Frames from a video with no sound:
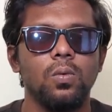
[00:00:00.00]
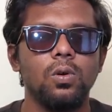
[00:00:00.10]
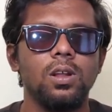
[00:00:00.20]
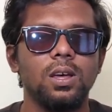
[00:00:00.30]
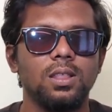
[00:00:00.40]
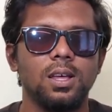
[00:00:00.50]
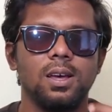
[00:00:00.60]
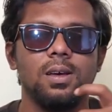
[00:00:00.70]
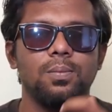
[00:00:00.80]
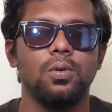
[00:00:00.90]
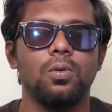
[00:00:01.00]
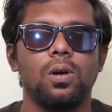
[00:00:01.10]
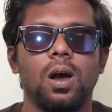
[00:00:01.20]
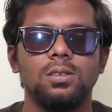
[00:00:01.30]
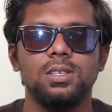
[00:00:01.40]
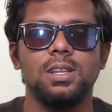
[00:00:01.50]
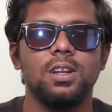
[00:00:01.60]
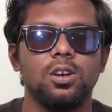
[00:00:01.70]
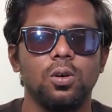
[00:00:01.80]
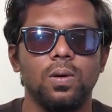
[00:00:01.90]
ஒன்று அந்த இப்போது ஆட்சியில்
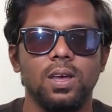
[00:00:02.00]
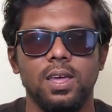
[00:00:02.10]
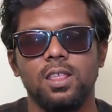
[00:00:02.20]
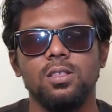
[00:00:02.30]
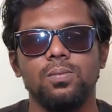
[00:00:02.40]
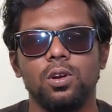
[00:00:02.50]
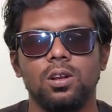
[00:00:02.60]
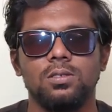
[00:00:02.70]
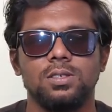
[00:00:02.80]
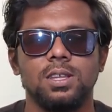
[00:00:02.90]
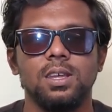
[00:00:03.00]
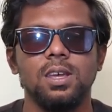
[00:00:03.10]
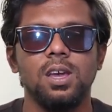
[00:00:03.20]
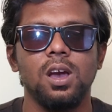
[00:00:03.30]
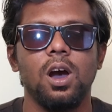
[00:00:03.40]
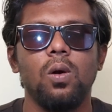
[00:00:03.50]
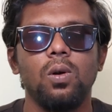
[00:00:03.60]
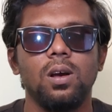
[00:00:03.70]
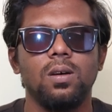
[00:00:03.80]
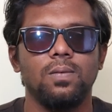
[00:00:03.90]
இருக்கவங்க இறந்து போனாலும் சரி
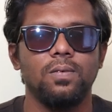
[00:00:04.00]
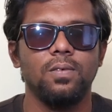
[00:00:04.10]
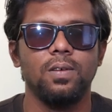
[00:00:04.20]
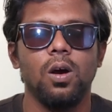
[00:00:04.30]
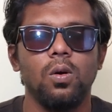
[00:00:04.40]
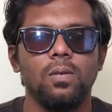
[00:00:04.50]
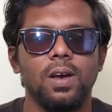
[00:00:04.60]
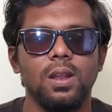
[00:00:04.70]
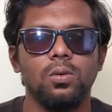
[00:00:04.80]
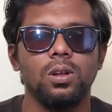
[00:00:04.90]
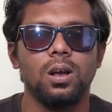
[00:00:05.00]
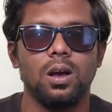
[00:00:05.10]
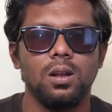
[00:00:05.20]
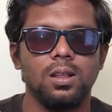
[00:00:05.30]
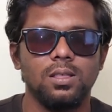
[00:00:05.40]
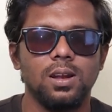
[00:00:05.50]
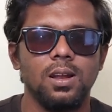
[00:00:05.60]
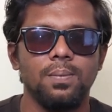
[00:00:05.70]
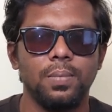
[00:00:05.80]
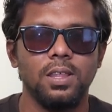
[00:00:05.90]
அவங்க அவங்க வேறு ஒரு
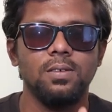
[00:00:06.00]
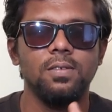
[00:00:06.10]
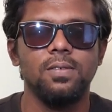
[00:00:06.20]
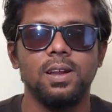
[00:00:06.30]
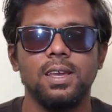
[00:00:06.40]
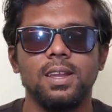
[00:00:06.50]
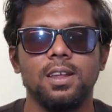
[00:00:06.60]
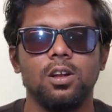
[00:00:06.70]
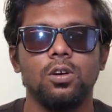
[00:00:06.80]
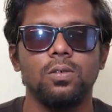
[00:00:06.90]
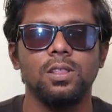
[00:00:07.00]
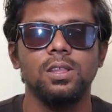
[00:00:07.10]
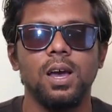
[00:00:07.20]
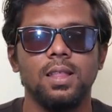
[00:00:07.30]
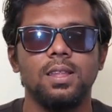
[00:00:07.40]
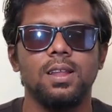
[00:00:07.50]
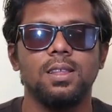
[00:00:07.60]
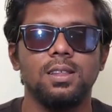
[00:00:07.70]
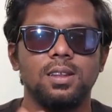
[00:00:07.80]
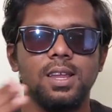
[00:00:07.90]
காரணத்தினால பதவி விலகிட்டாலும் வந்து அந்த
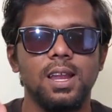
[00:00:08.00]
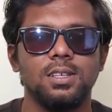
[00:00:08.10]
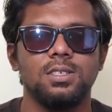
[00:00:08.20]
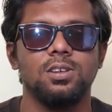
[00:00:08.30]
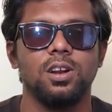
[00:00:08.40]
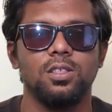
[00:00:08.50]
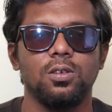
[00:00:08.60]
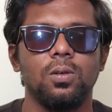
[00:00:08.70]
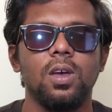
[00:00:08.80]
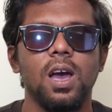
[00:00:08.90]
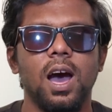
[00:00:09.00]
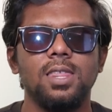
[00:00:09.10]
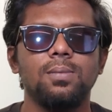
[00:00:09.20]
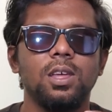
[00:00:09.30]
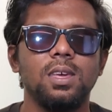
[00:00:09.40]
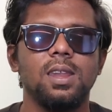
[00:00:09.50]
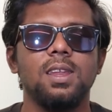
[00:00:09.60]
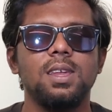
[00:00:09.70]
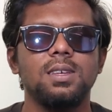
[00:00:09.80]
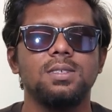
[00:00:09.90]
இடத்துல ரீ எலெக்ஷன் நடத்தணும் அது மாதிரி
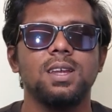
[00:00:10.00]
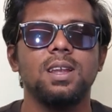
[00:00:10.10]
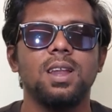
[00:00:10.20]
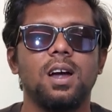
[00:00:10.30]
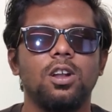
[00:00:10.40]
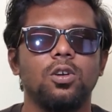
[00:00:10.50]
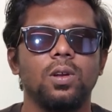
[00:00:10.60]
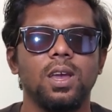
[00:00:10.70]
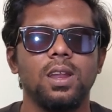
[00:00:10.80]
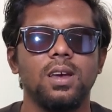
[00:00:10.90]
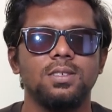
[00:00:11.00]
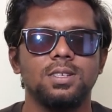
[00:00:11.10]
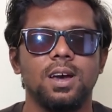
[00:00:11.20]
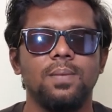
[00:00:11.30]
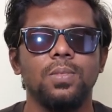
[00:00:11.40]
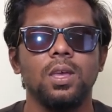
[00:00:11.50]
நிறைய ஸ்டேட்டில் ஆனவுடனே என்னாச்சுன்னா